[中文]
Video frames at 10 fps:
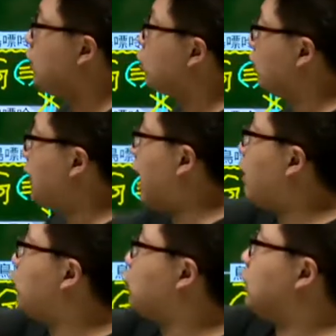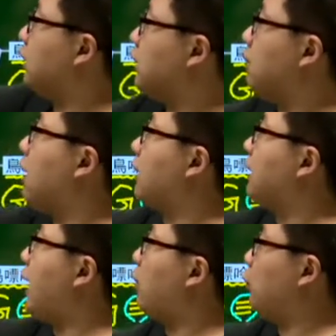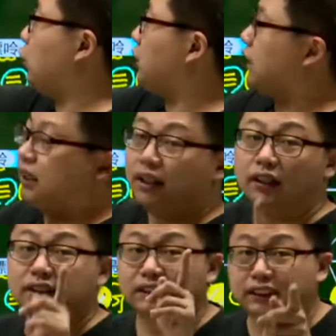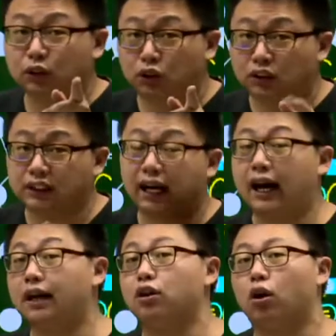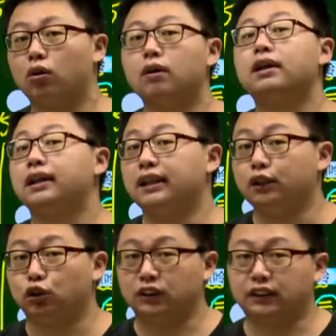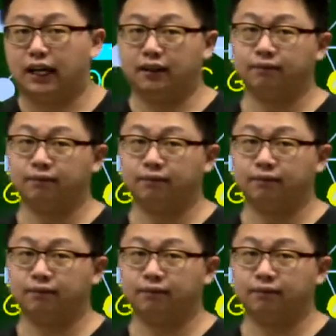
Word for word: 所以答案会选择什么？答案会选择 C 选项，还有 E 选项。